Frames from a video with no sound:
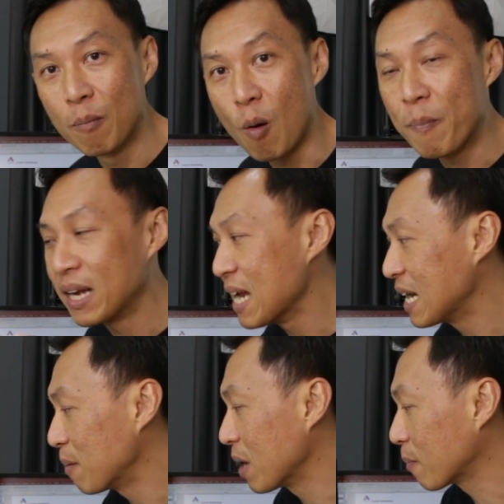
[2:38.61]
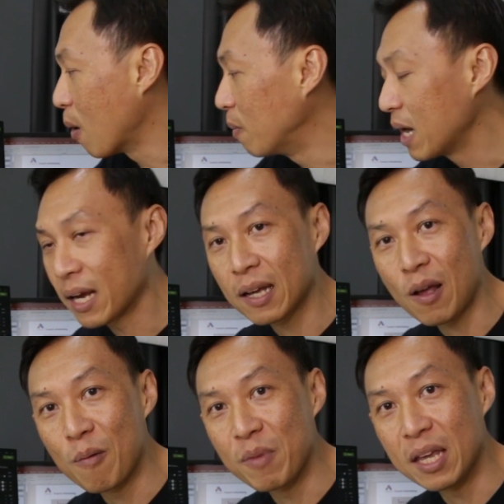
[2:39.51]
ผมเป็นดินามิกผมเลยก็
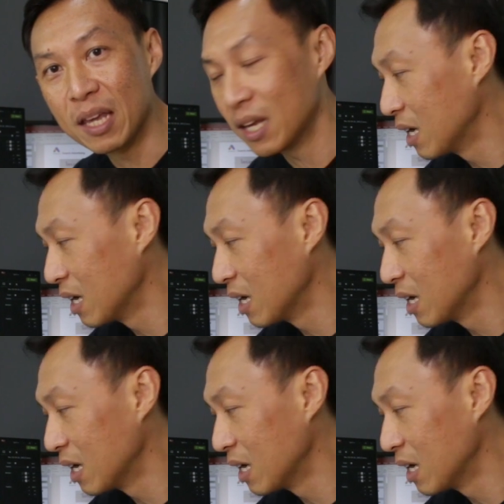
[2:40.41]
ต้องมี